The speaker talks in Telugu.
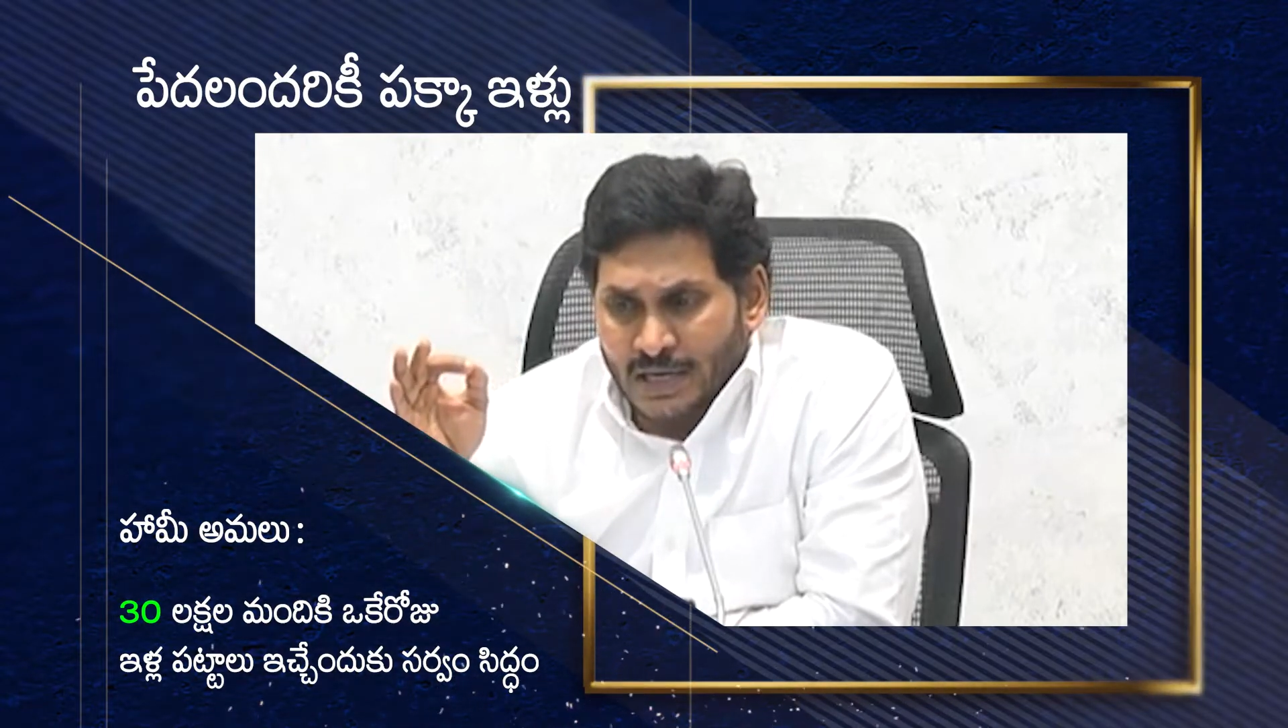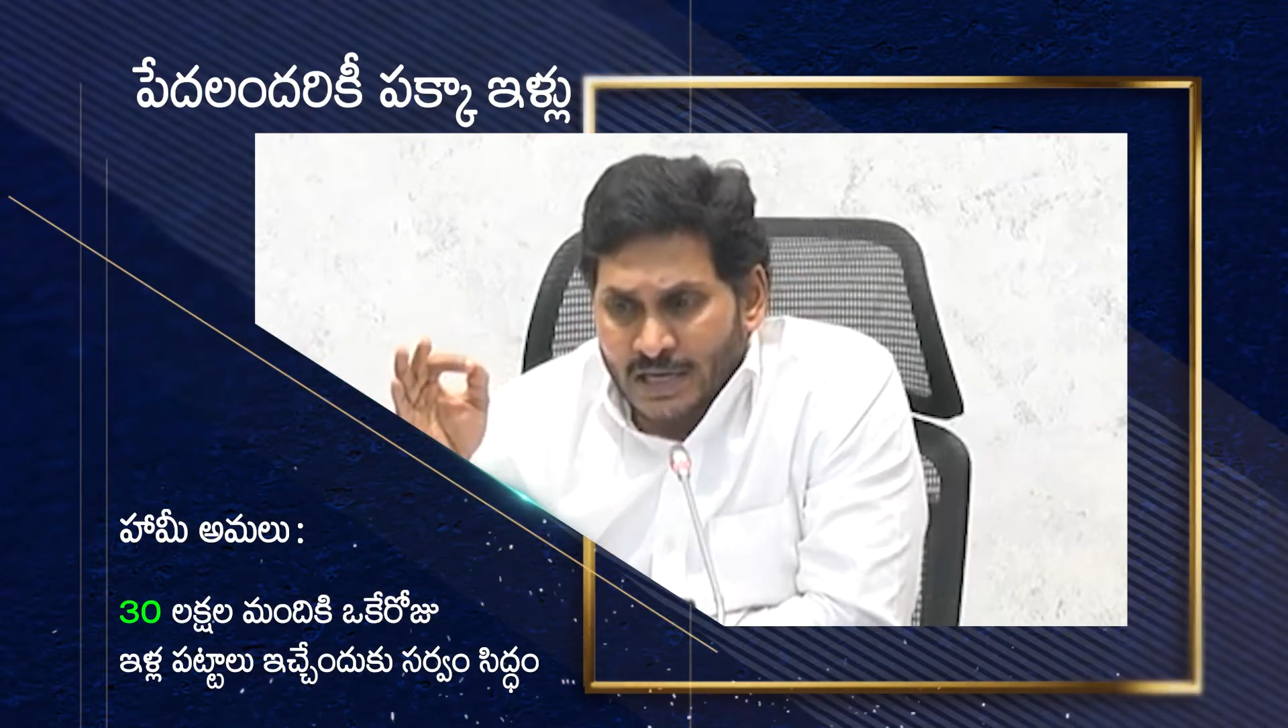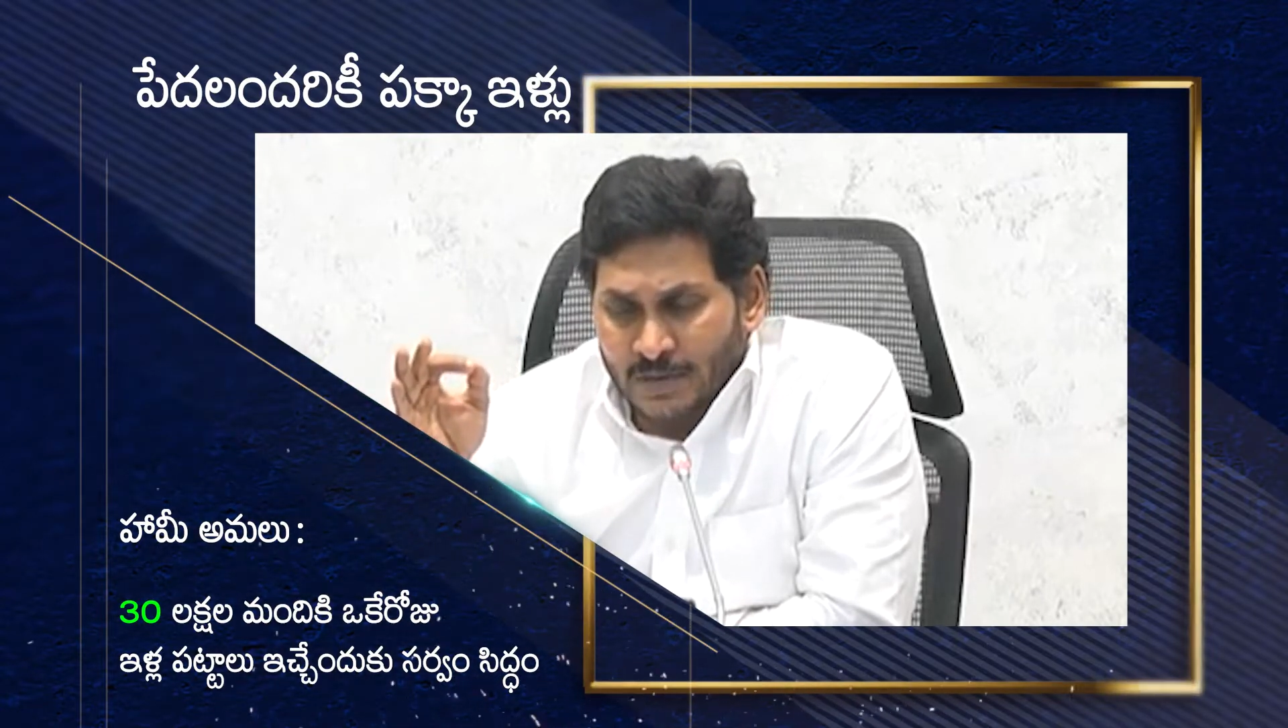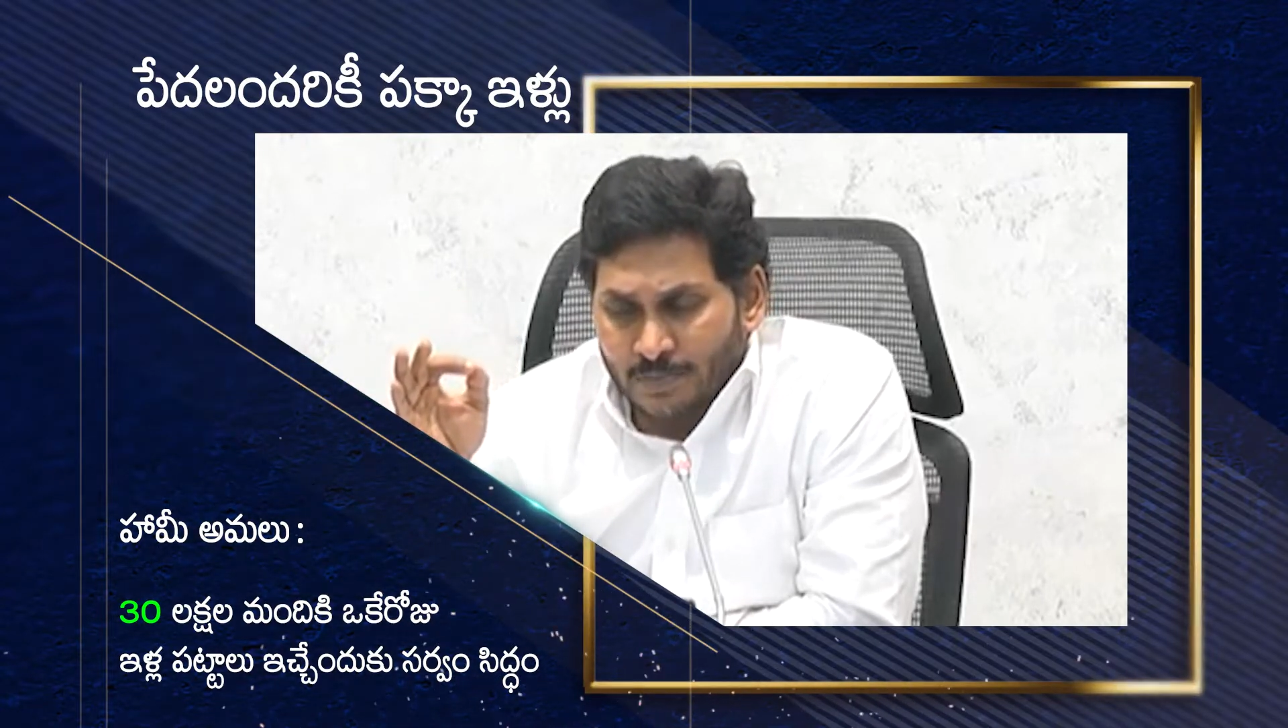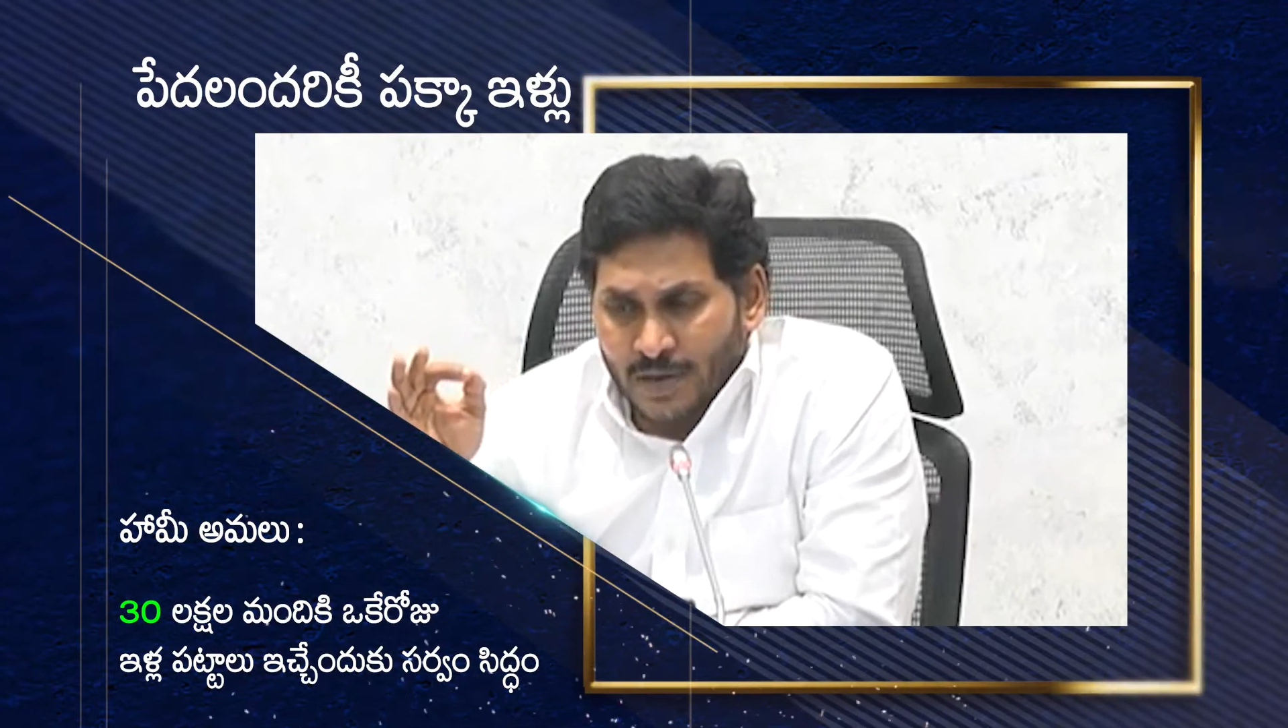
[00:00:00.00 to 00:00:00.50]

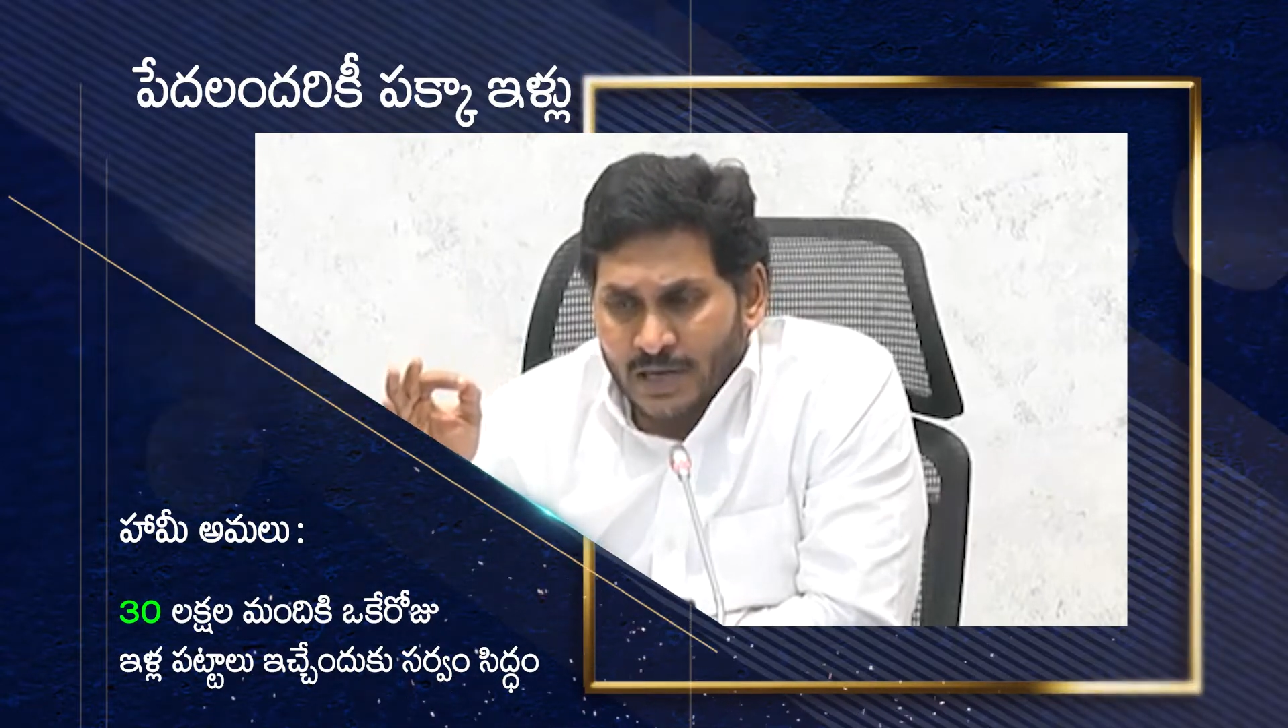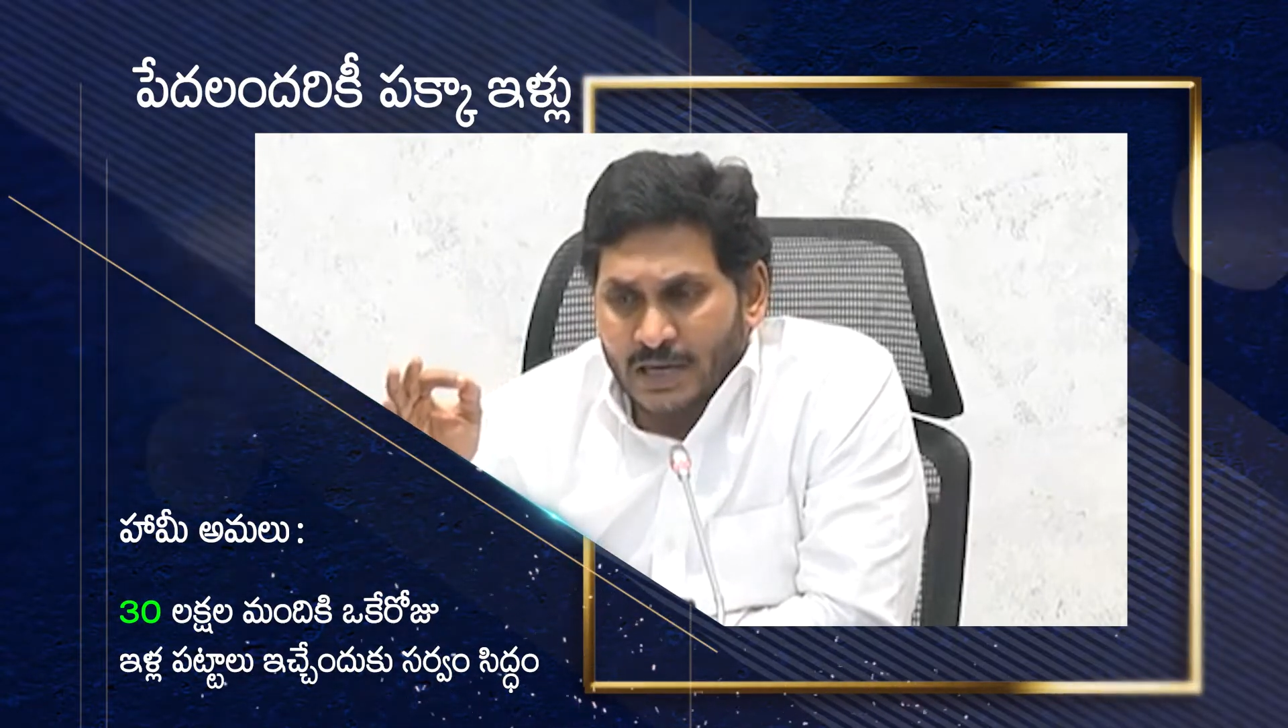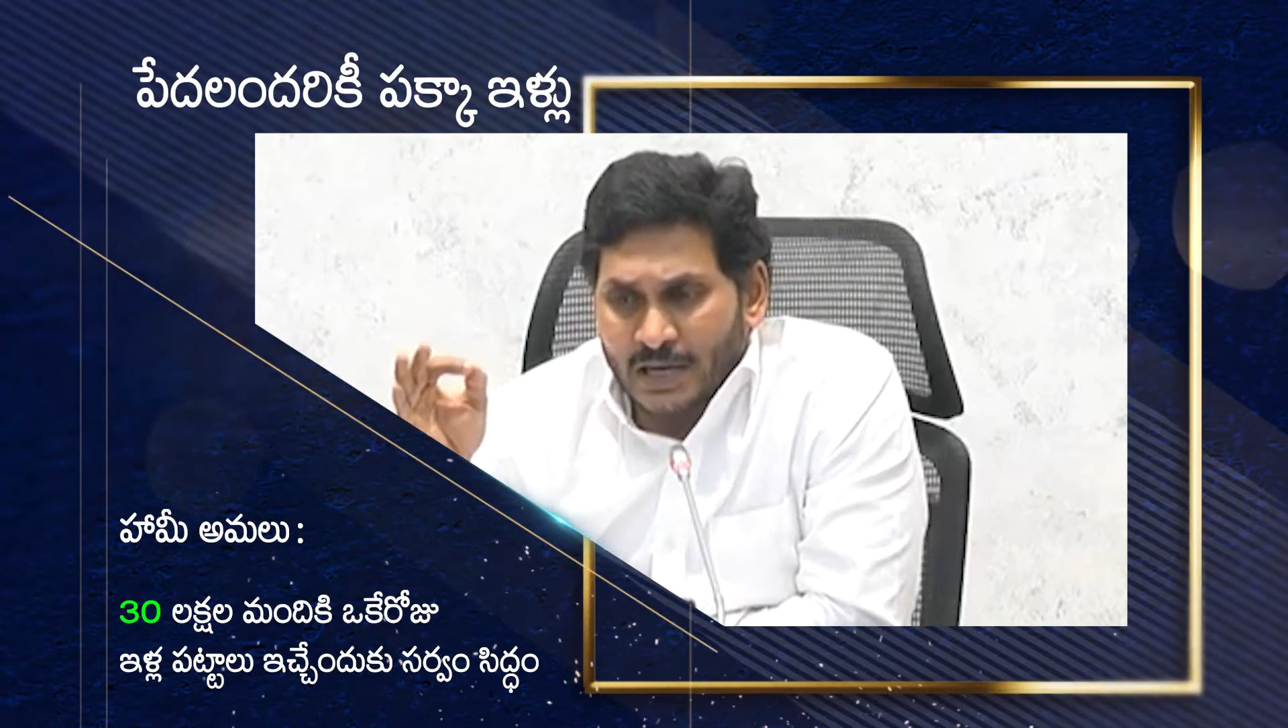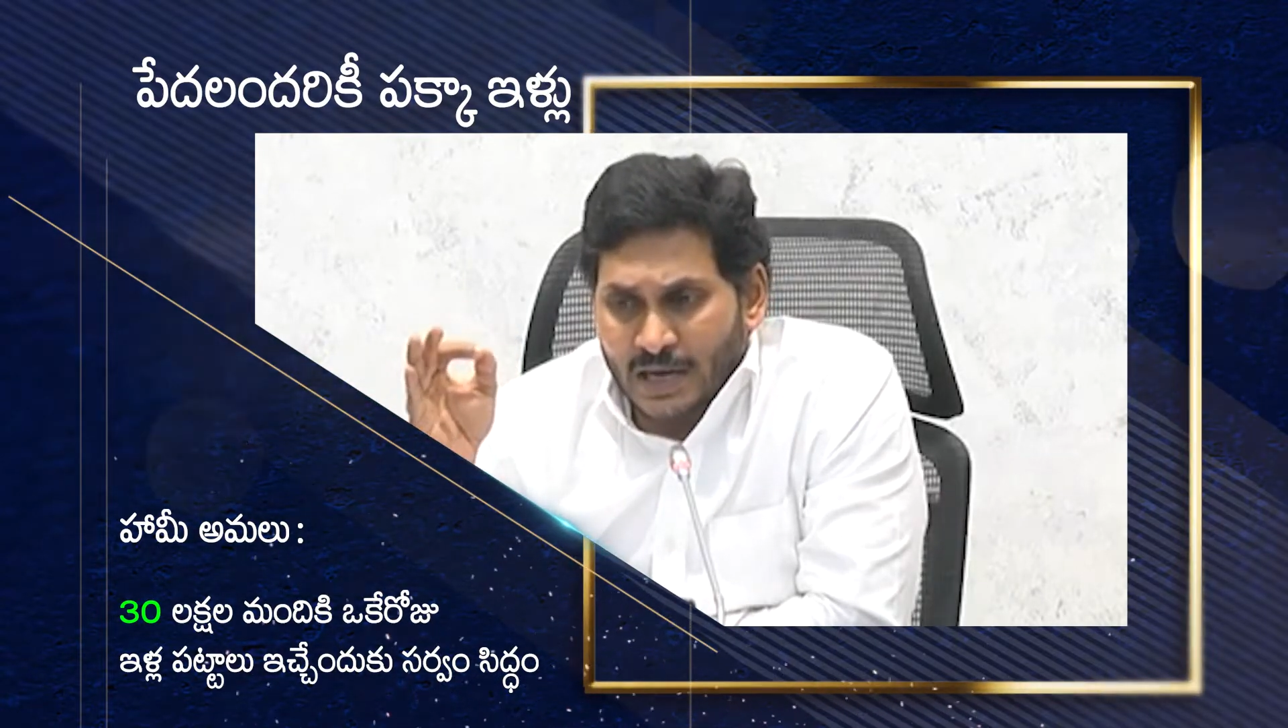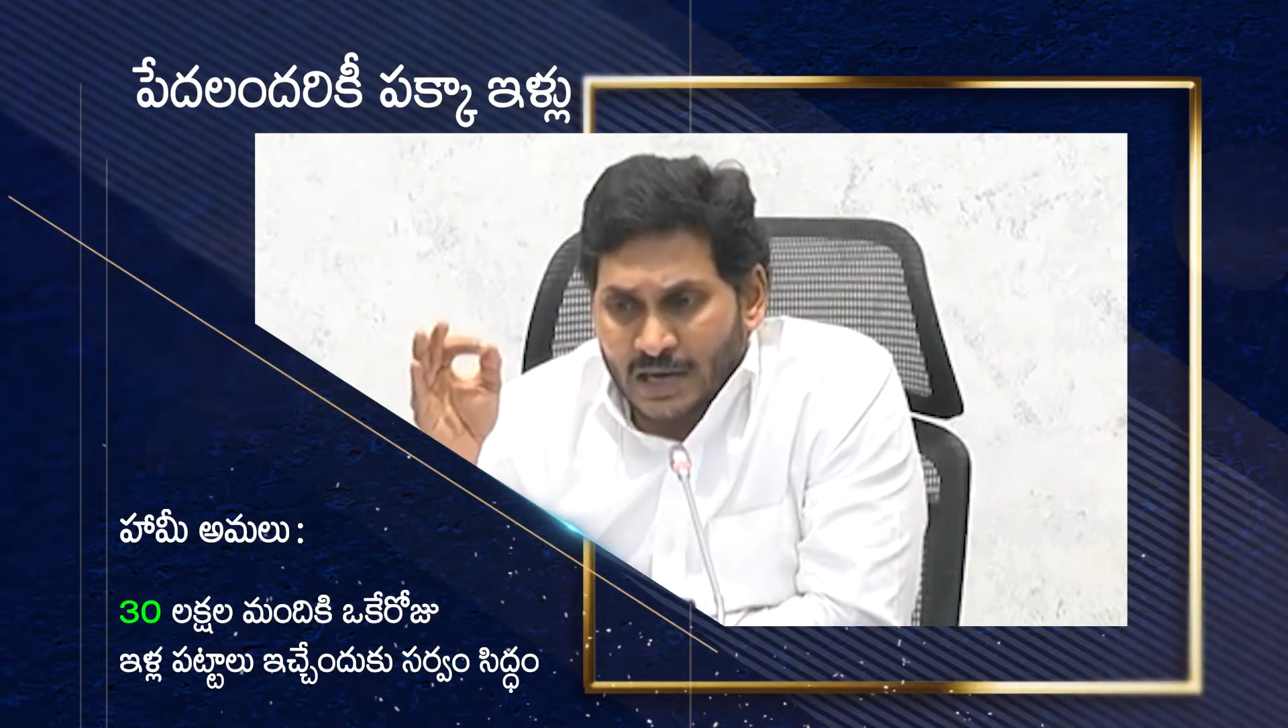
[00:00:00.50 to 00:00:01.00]
ఇంటి
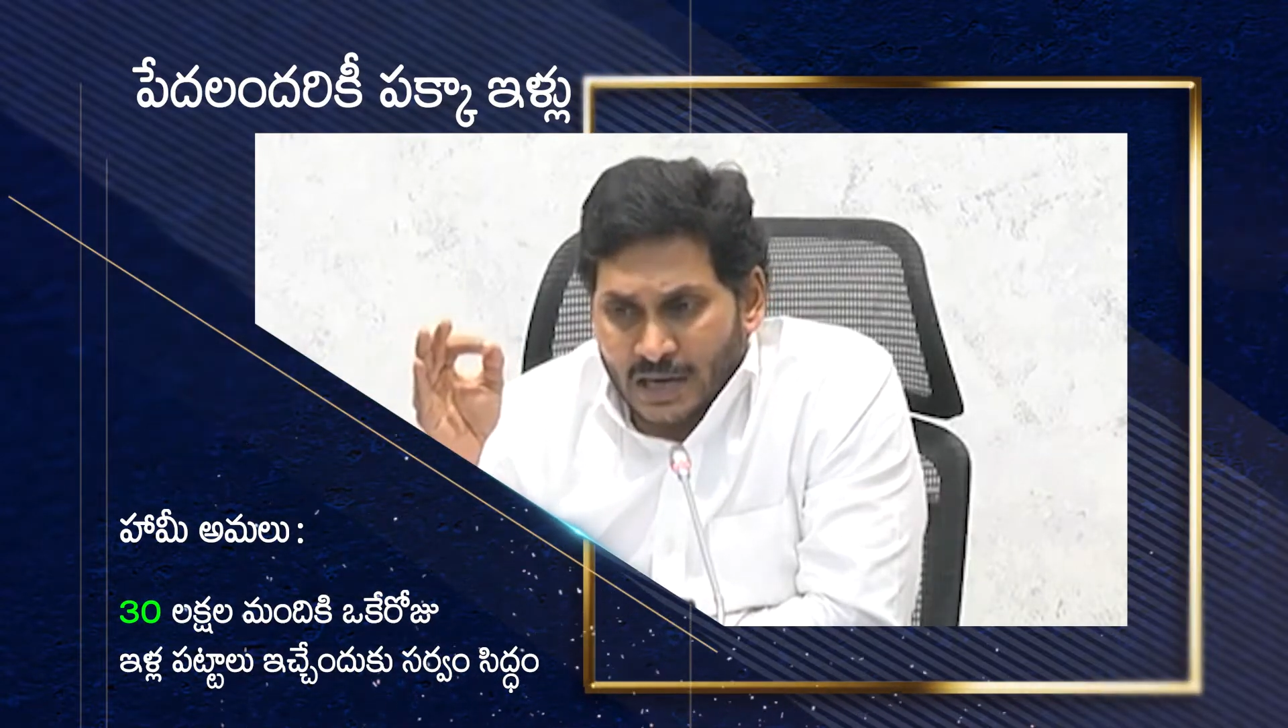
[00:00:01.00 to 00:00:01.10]
పట్టా